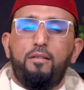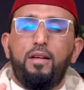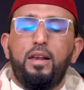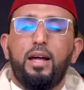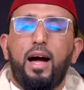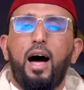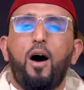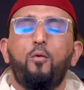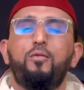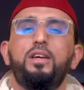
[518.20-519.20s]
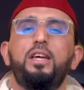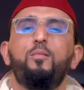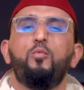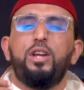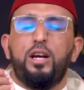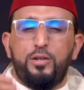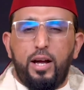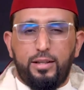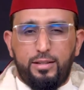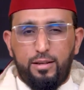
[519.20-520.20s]
فاللقاء فيه
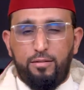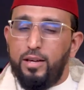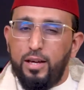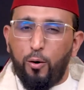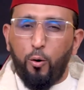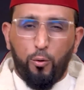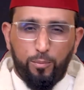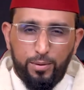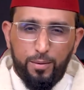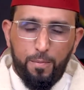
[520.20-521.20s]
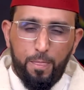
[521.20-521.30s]
مناجاة فيه قرب